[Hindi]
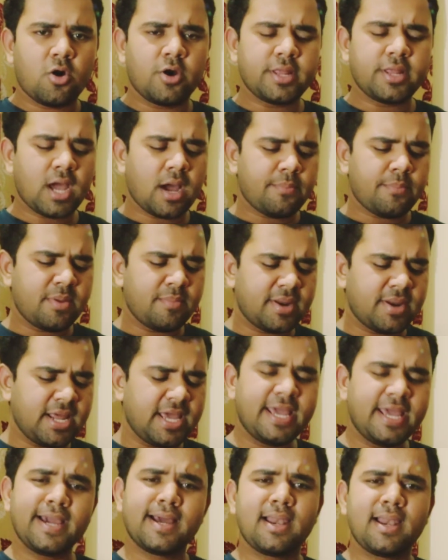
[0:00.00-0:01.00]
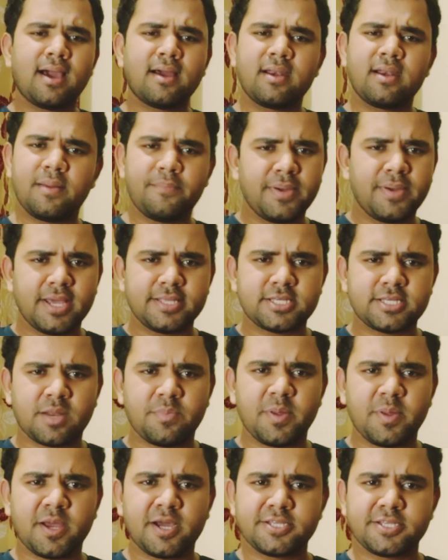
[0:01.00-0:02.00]
और यहाँ पे मैंने एक लाख नब्बे
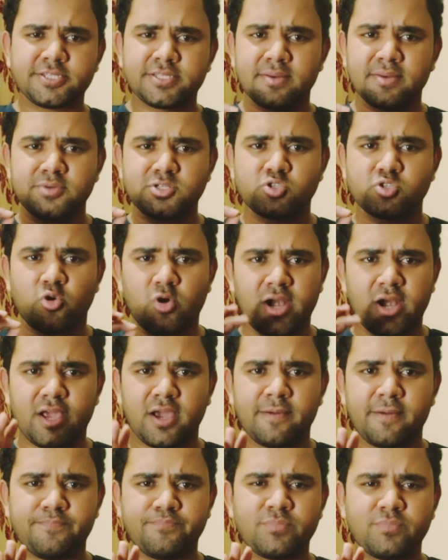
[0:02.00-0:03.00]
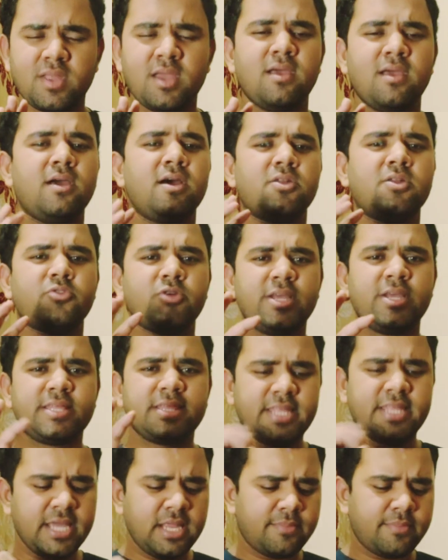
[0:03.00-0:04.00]
हज़ार रुपये का समय लिया है तो ये
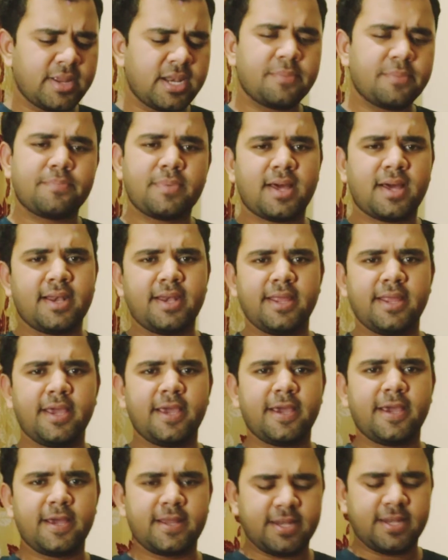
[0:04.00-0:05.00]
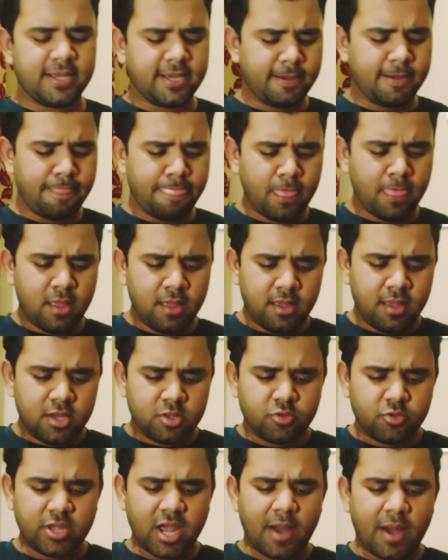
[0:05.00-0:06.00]
तीन मैंने प्लान लिए हैं ठीक है
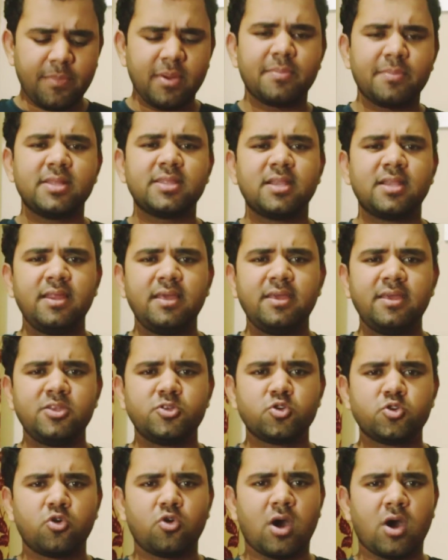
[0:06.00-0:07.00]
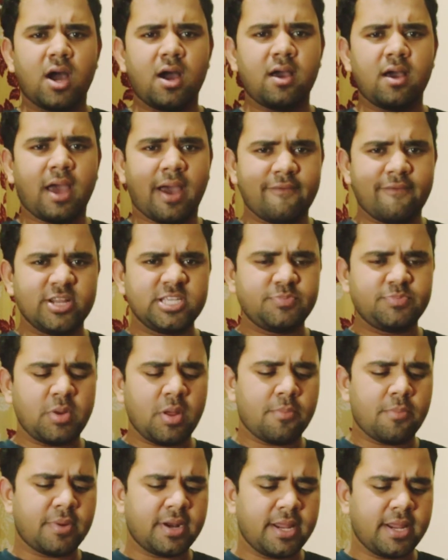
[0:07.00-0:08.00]
तो यहाँ पे मंथली जो एवरेज
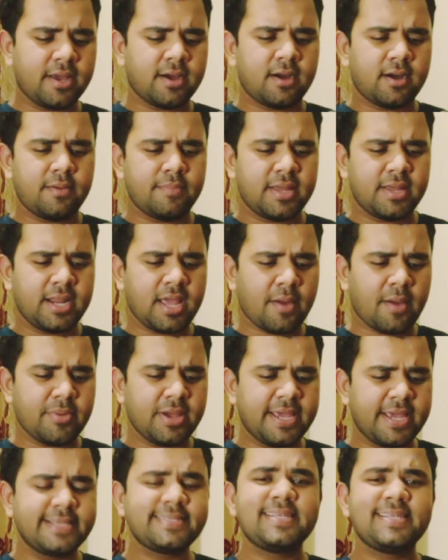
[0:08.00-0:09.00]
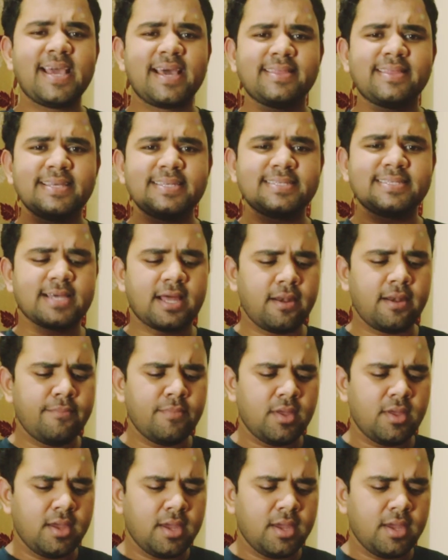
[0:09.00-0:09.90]
प्रीमियम बनेगा मैंने यहाँ पे एज लिया है तीस साल